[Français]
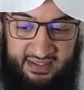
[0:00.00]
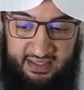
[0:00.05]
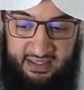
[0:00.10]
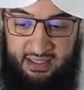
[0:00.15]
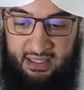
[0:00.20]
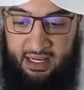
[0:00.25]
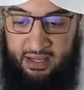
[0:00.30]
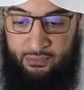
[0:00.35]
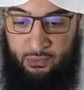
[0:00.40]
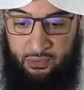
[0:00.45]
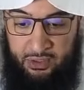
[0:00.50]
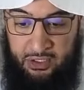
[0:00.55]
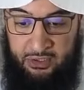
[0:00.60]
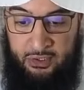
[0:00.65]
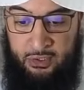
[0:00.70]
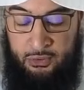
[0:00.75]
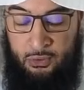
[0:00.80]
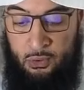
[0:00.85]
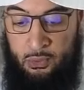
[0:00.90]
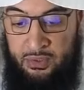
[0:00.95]
verset qu'il a évoqué,
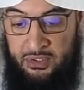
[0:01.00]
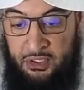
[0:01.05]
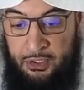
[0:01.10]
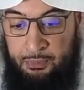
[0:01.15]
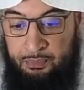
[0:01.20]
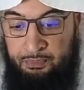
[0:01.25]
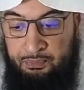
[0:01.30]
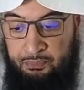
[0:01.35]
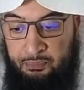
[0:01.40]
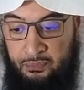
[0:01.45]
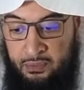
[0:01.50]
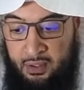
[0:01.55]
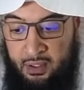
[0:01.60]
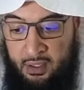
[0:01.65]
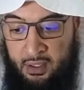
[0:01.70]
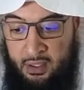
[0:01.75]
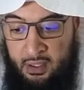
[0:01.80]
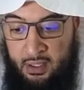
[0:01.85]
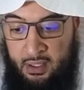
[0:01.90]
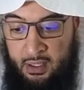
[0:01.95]
c'est celui-ci.
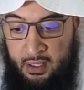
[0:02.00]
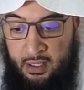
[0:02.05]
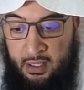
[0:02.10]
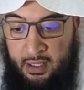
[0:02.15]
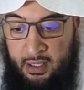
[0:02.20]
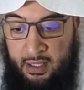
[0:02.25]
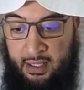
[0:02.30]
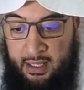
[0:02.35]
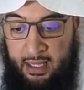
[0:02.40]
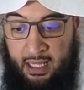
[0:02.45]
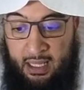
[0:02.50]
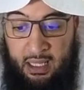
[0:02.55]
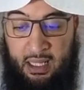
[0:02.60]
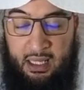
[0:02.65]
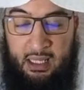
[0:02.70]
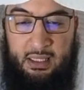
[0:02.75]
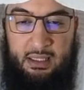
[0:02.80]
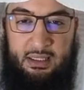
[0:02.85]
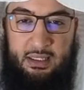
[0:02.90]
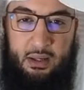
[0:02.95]
Et
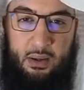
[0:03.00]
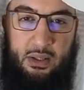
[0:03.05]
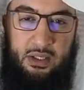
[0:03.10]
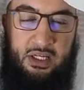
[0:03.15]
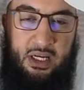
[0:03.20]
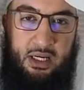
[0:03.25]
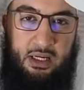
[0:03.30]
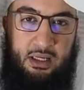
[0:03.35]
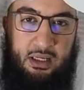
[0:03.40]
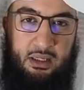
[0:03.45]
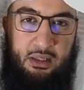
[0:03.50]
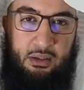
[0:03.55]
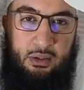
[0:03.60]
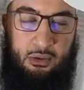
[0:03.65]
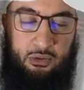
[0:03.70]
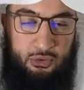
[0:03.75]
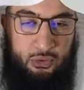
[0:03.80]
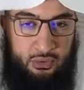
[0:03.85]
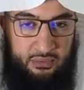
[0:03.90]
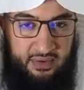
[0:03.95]
Allah
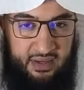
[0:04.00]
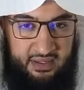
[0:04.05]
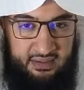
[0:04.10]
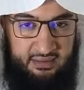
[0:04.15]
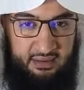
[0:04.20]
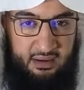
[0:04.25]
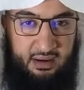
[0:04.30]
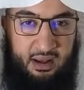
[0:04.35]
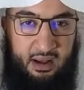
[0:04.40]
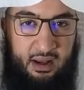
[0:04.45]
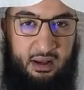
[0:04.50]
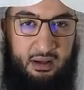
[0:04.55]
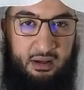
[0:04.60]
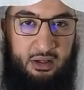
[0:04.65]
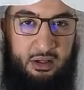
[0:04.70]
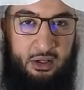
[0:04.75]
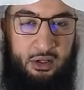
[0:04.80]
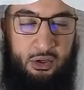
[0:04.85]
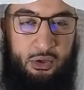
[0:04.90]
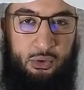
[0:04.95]
dans ce
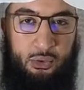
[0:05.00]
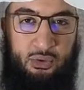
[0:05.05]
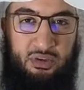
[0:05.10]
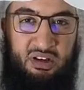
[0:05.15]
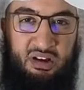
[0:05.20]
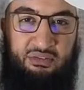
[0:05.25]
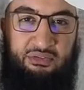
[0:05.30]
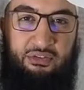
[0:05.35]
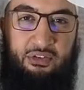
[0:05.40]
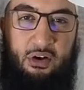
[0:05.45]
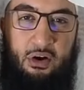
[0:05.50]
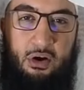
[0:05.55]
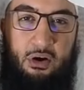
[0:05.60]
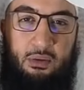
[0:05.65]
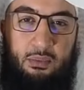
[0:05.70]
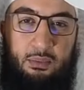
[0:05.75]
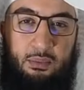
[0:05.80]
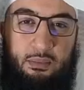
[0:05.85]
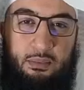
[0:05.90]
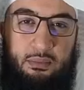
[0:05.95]
verset-là, nous
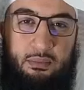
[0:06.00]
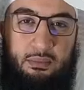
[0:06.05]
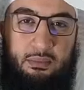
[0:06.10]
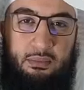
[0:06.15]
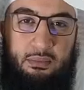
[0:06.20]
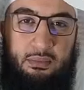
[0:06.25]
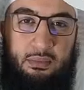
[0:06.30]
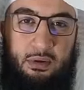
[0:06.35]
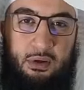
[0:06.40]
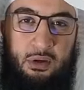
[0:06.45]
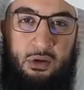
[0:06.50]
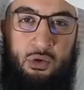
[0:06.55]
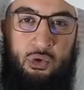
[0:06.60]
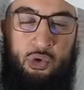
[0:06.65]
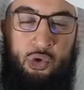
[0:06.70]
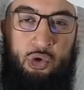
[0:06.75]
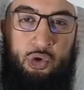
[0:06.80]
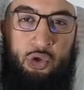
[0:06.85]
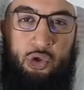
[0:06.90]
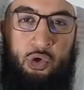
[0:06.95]
informe
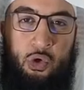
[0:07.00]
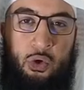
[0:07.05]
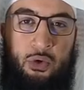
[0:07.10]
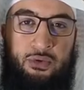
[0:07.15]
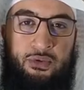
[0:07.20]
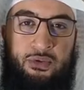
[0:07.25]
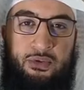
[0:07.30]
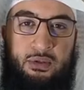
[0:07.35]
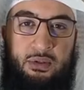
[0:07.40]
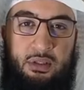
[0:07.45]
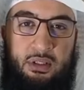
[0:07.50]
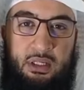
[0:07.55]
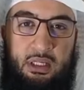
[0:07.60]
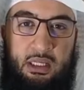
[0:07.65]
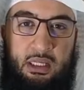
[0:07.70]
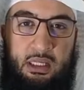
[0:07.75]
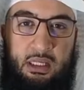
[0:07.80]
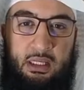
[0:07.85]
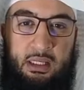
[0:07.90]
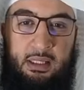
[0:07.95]
d'une chose
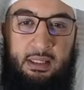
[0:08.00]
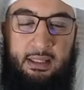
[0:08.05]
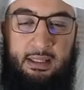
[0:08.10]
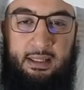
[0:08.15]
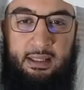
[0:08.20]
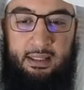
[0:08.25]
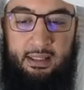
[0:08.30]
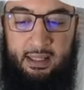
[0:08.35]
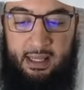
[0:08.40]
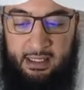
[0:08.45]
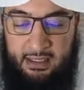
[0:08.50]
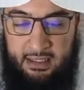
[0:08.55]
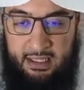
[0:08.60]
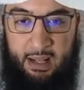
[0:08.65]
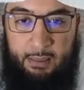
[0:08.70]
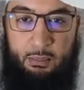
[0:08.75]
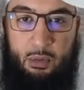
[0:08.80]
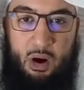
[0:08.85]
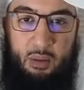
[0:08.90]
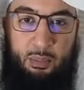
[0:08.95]

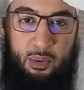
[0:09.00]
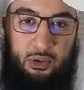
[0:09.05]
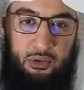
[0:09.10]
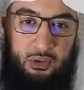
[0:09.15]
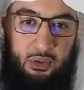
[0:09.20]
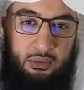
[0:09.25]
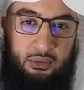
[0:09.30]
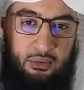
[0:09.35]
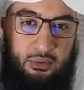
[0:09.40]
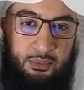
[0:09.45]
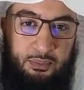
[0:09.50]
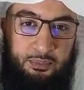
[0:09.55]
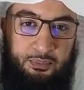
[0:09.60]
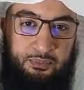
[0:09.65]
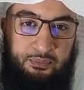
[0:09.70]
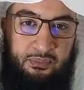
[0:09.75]
extrêmement importante.